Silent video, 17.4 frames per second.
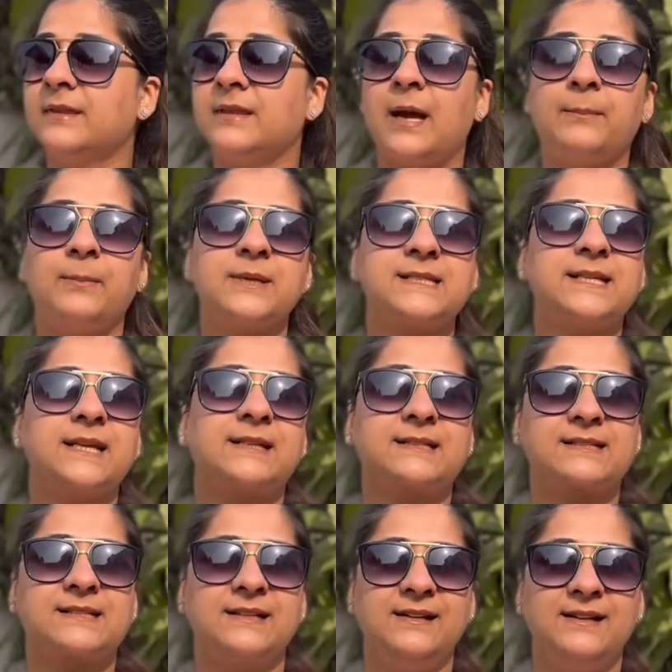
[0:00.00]
नंबर
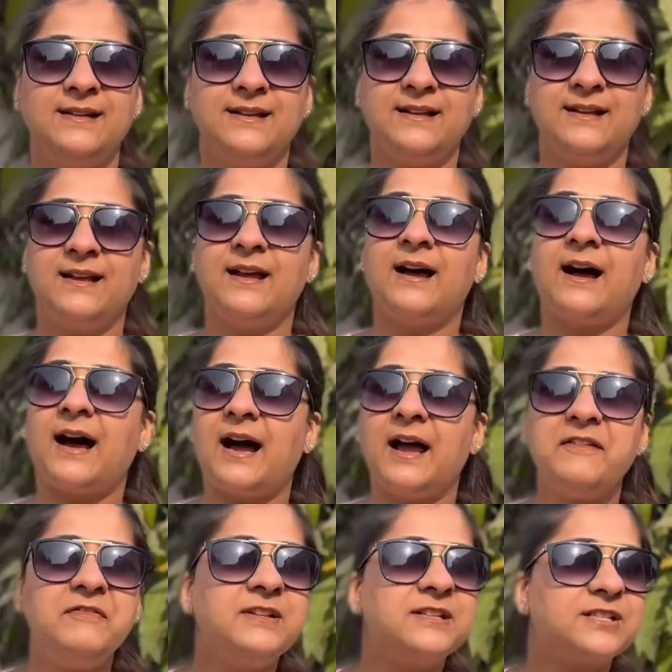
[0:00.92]
सिक्स
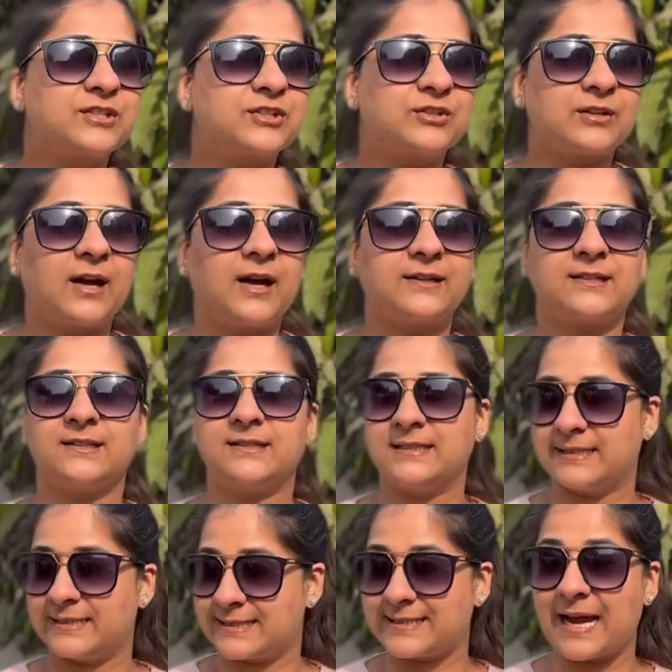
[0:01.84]
आई विल
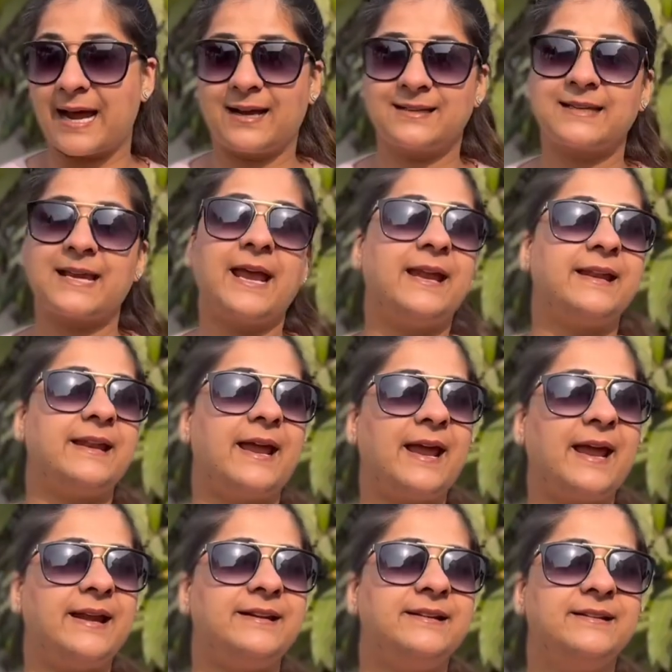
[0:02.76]
स्टार्ट एंड
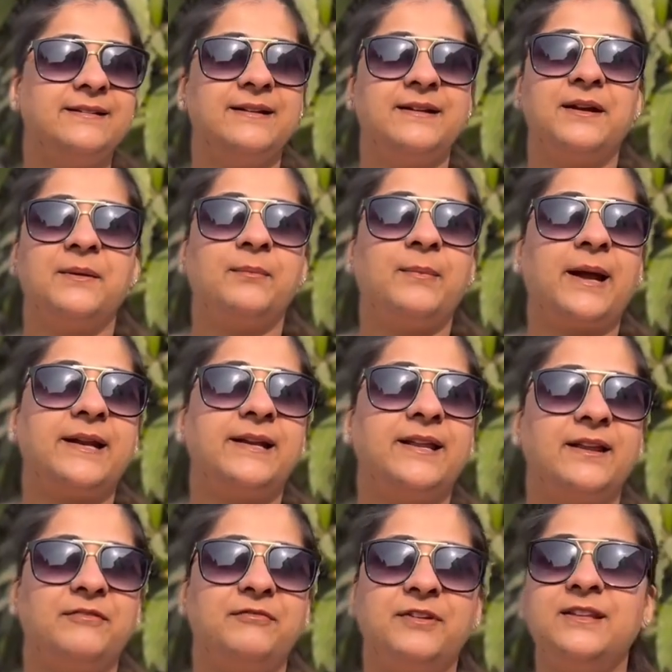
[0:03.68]
एंड माई
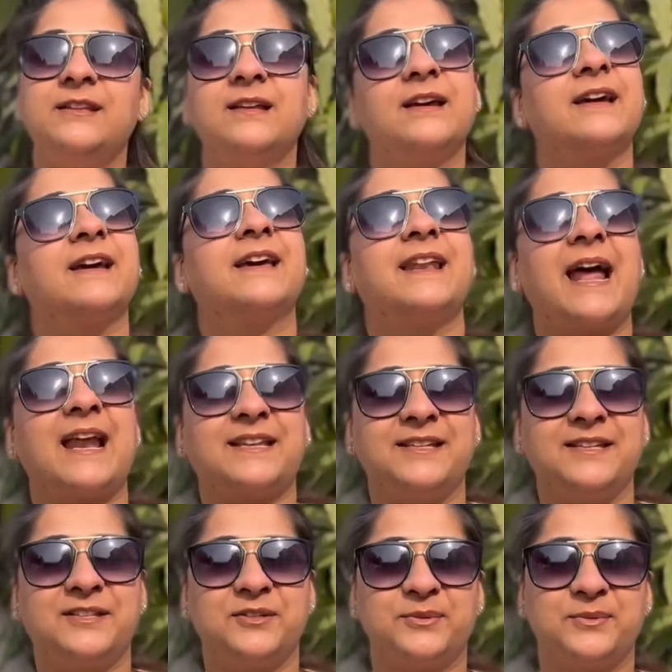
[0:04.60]
डे विद
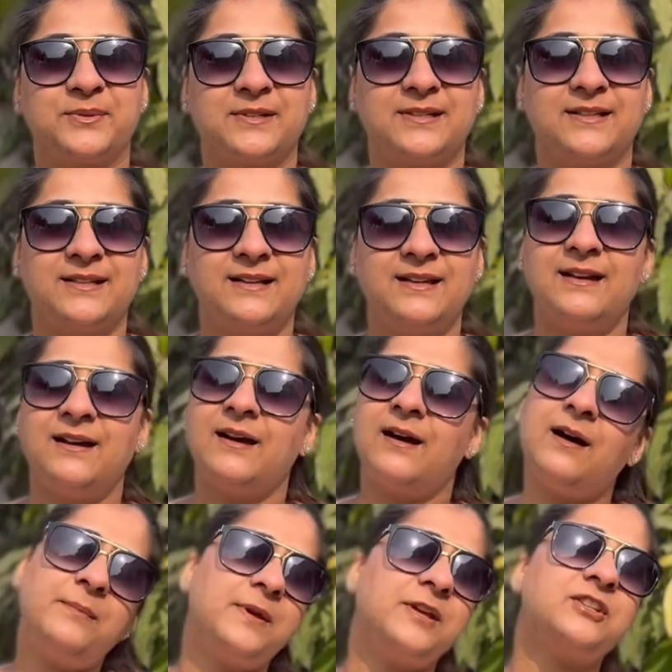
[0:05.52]
ग्रैटिट्यूड
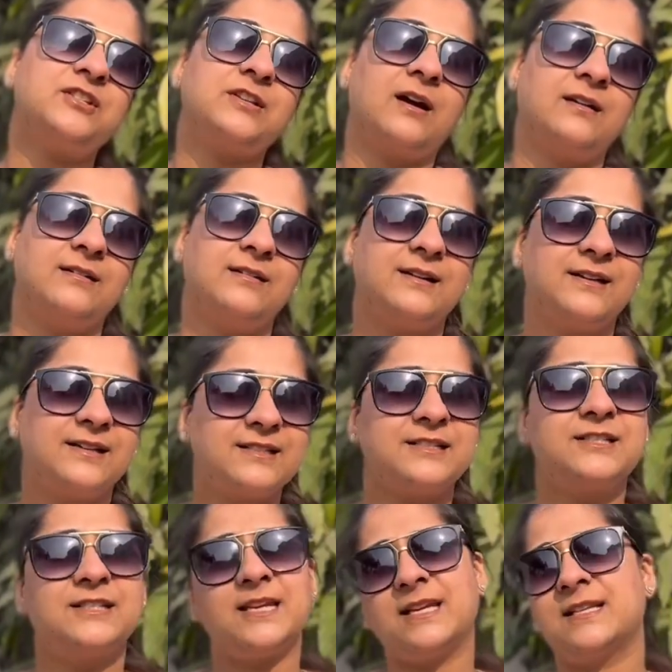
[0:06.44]
हमेशा हर
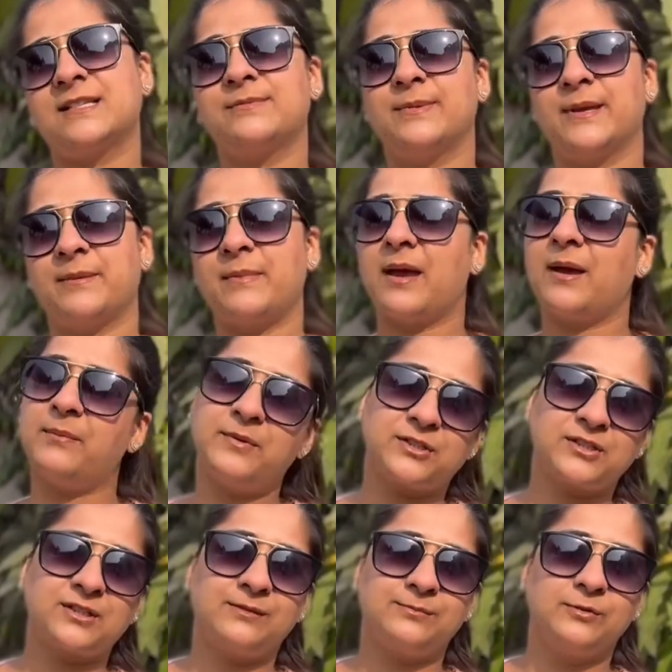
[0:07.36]
चीज़ में मैं
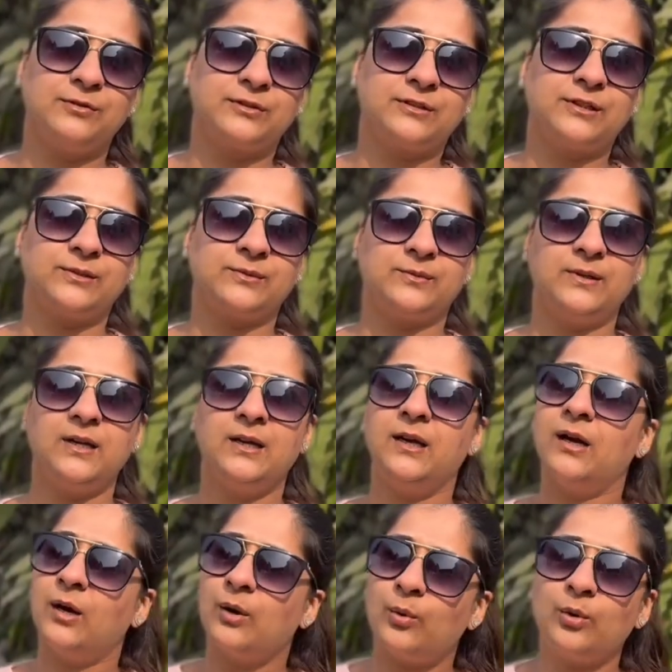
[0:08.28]
हमेशा बोलती
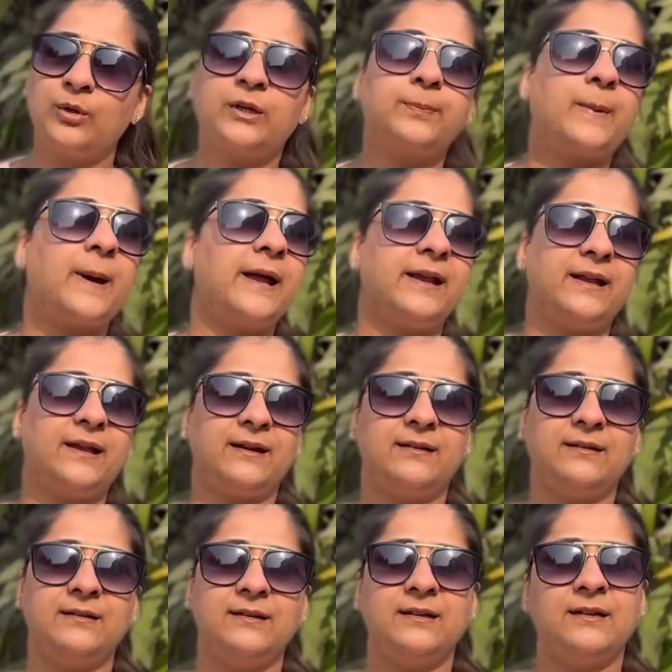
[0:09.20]
हूँ उठ पाए
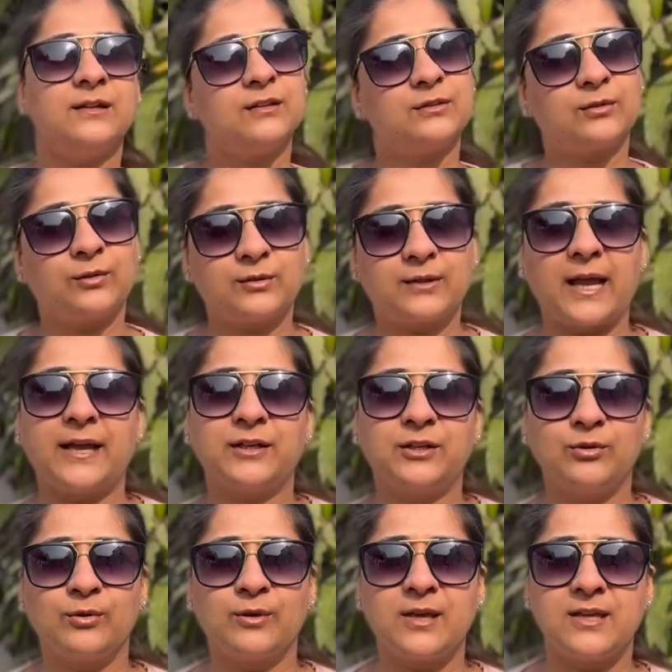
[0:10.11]
हैं तो
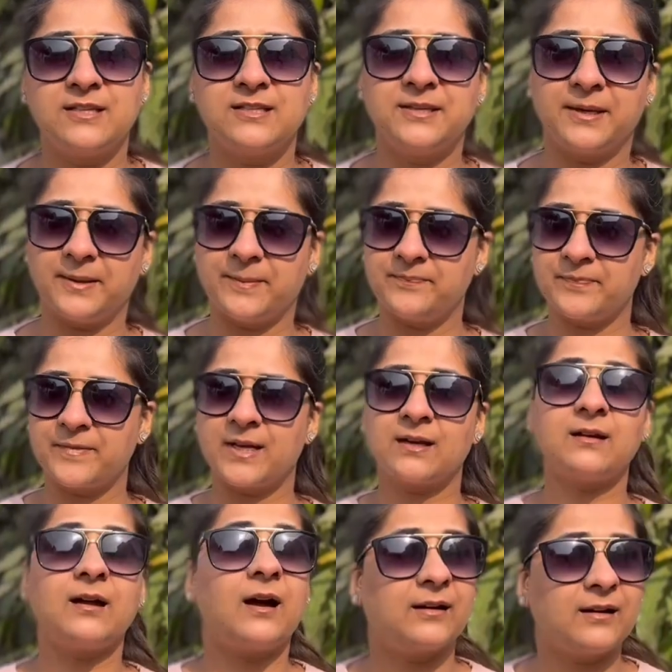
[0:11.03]
थैंक यू कीजिए
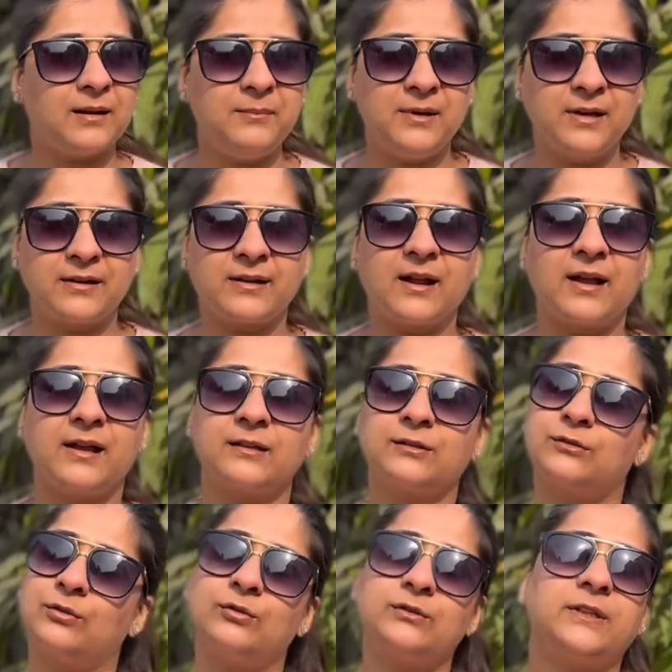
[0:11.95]
खाना मिल रहा है
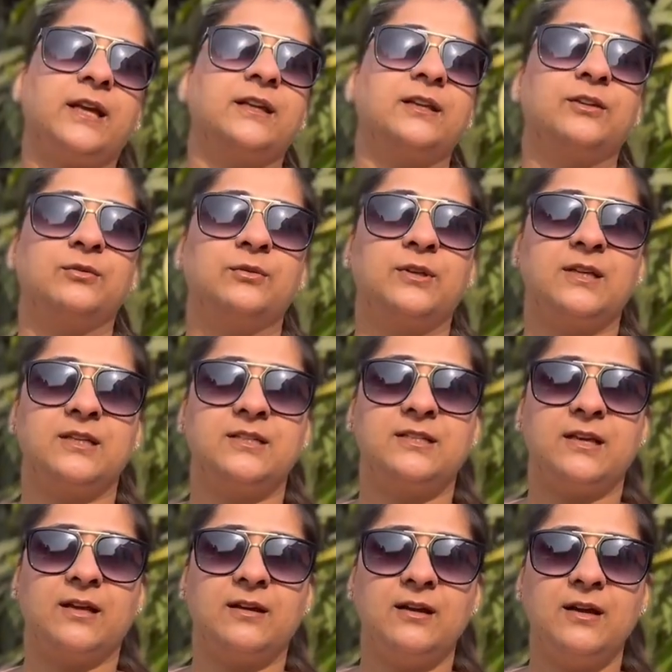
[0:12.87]
तो थैंक यू
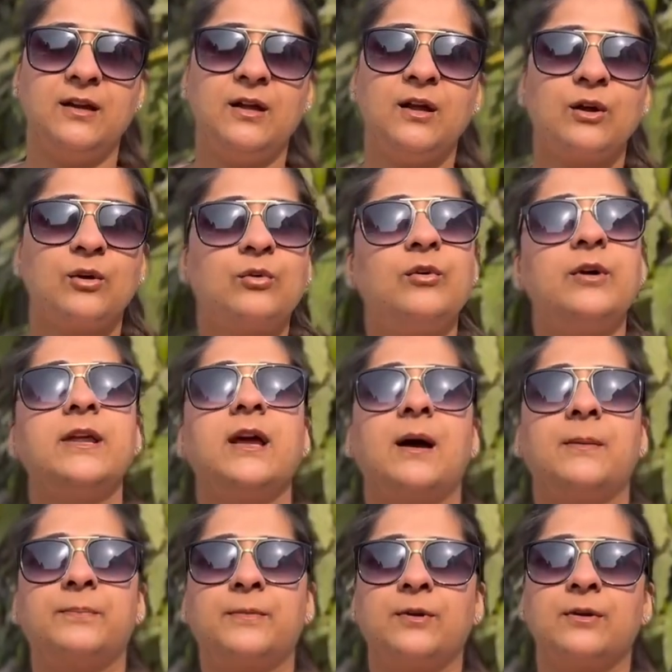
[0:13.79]
कीजिए कोई
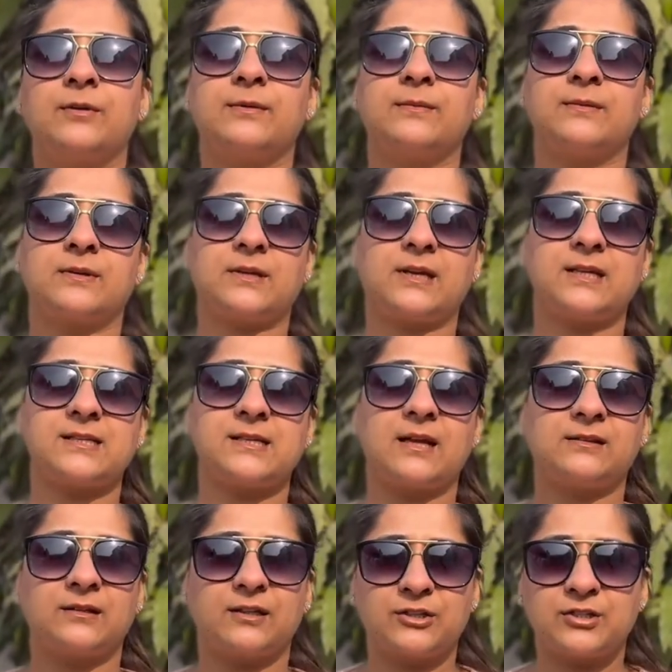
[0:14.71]
आपको के
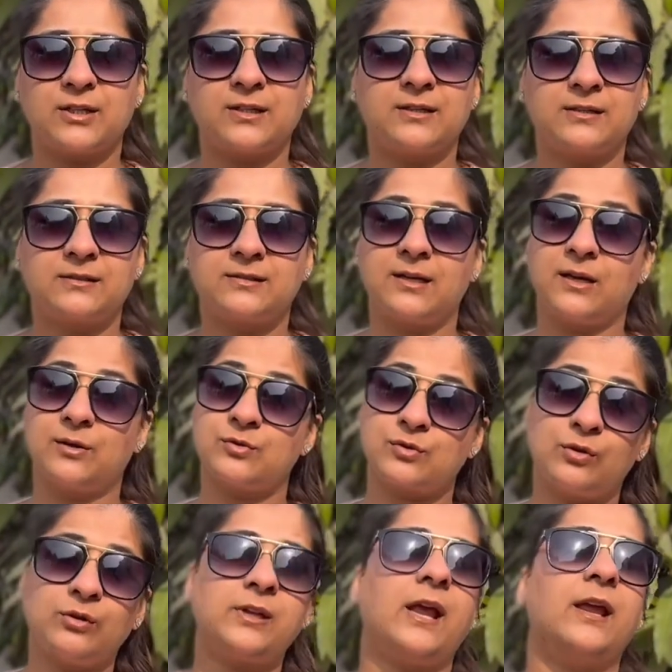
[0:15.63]
साथ अच्छा करता है
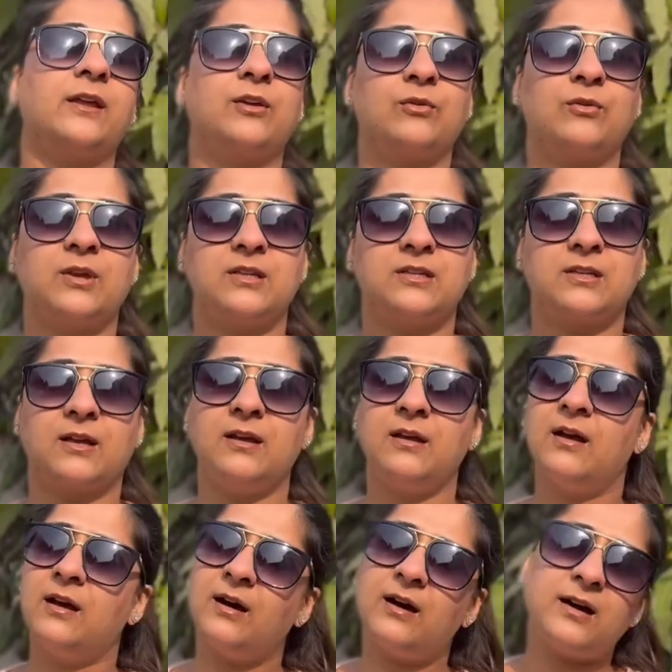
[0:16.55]
उसको थैंक यू कीजिए
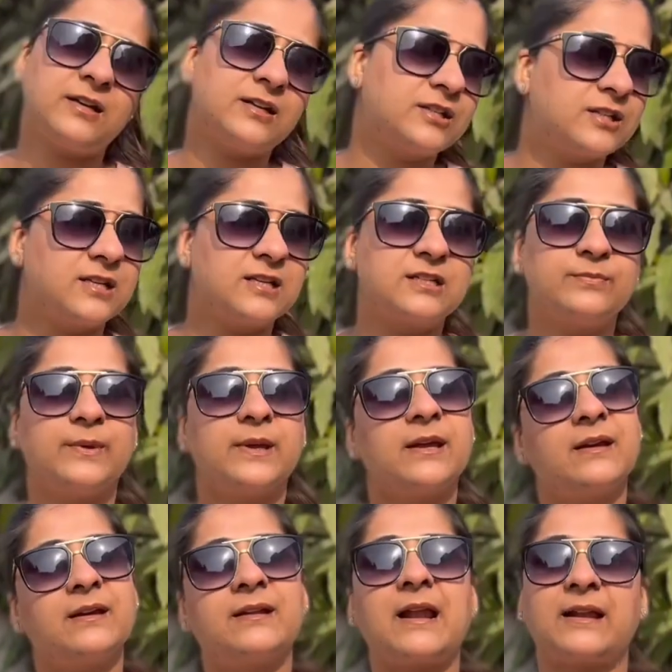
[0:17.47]
हर चीज़ में
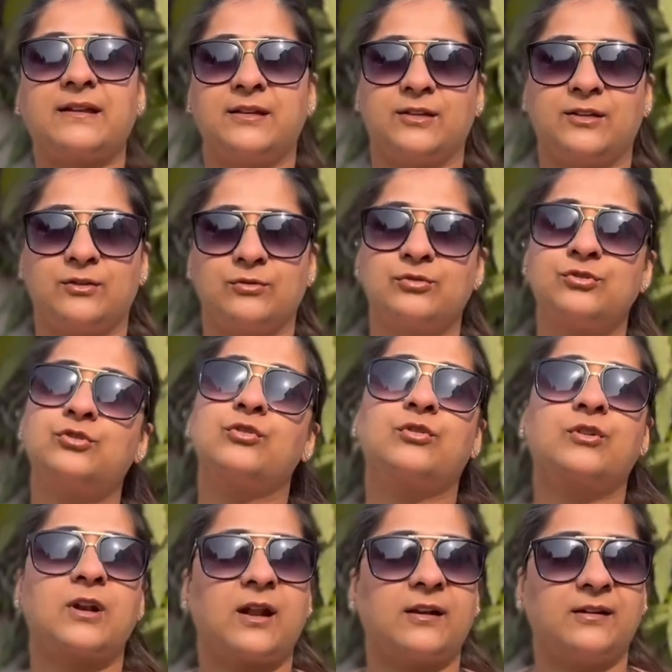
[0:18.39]
ग्रैटिट्यूड
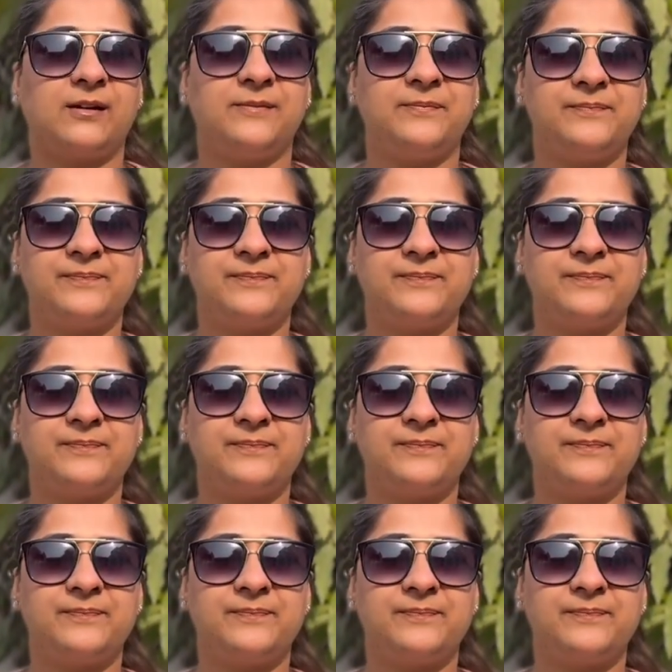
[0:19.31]
शुक्राना